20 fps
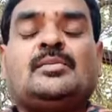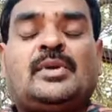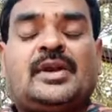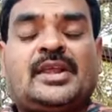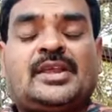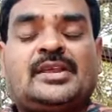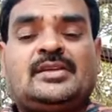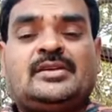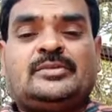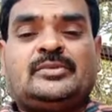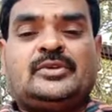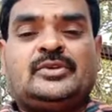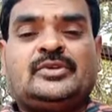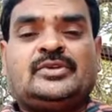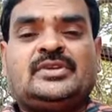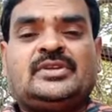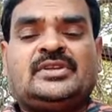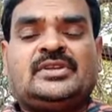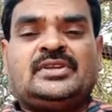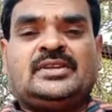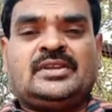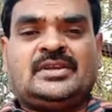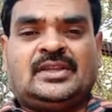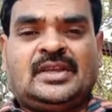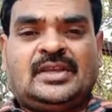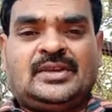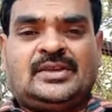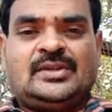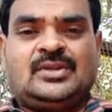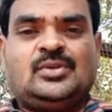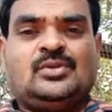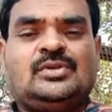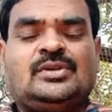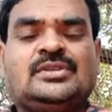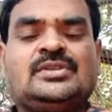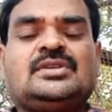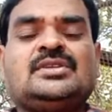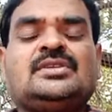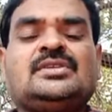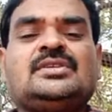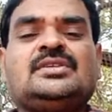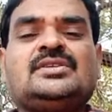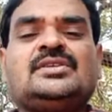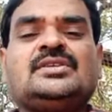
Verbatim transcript: படைக்கும் போது இன்றைக்கி நிறைய வந்து